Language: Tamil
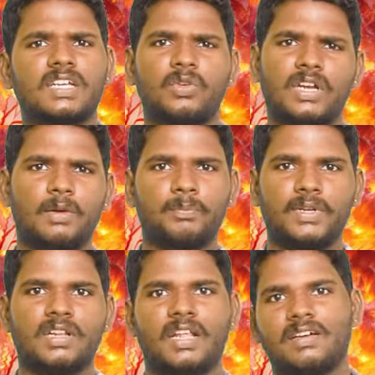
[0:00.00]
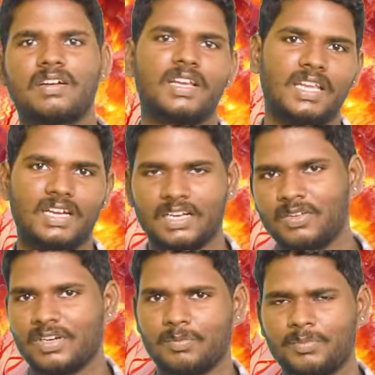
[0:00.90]
ஒரு கப்பல் அதாவது கல்யாணம்னு
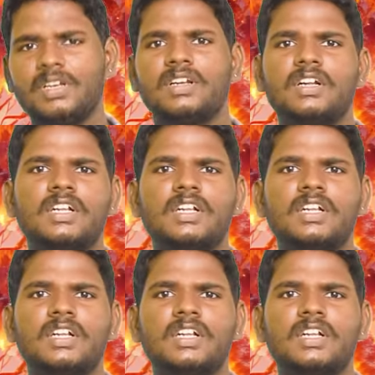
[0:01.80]
ஒரு கப்பல்